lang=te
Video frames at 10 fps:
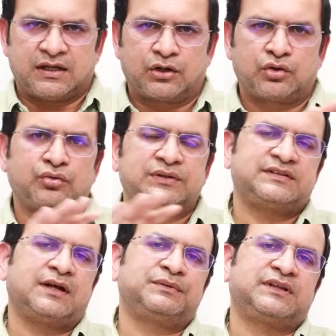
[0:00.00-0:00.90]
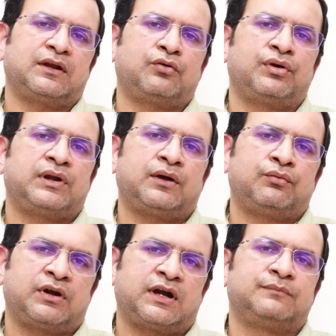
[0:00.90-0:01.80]
ఎక్కువసేపు తినకుండా
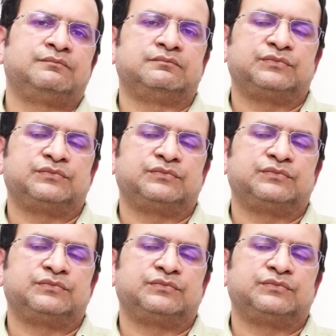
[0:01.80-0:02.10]
ఉండడం